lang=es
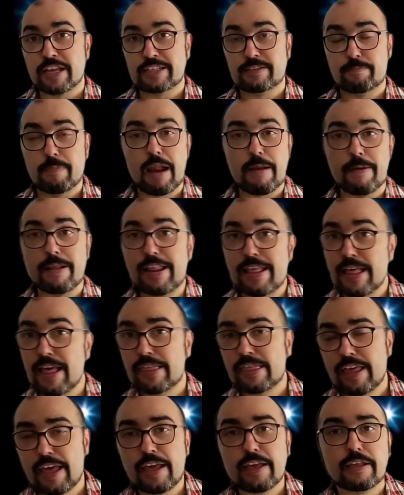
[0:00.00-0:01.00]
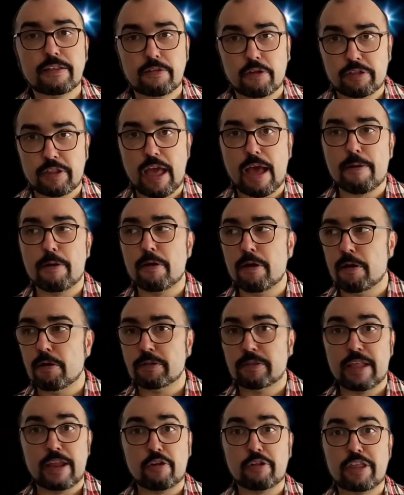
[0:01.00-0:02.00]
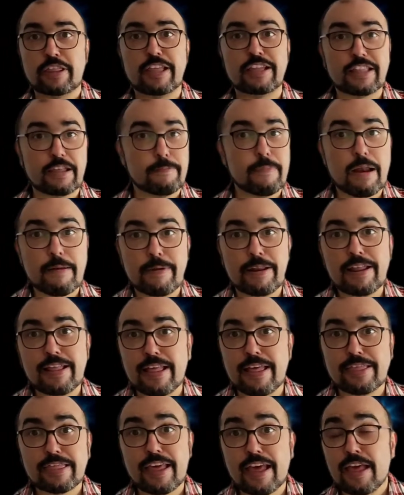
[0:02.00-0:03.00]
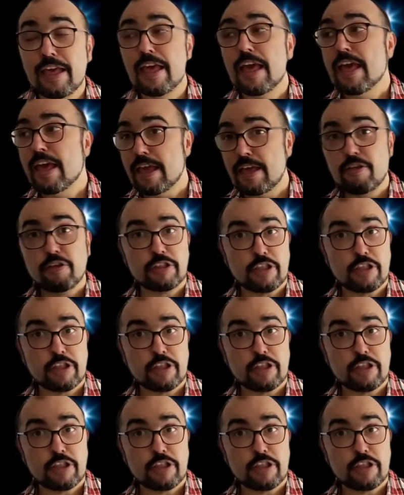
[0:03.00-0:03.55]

que es Marvel IDC, donde hablo de noticias de Marvel IDC y